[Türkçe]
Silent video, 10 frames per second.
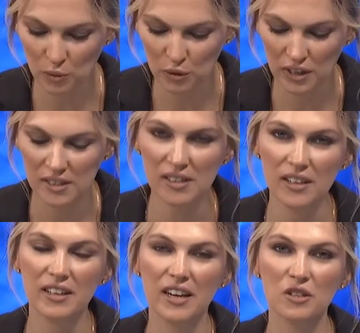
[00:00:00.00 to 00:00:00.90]
sizce bu
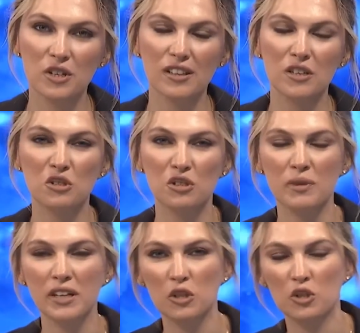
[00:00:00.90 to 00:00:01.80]
potansiyeli
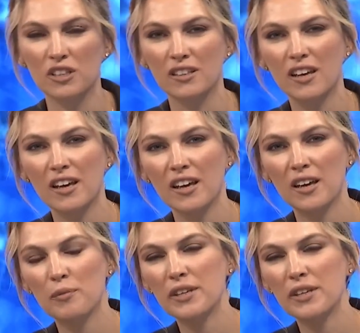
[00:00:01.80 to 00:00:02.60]
gerçekleştirmek için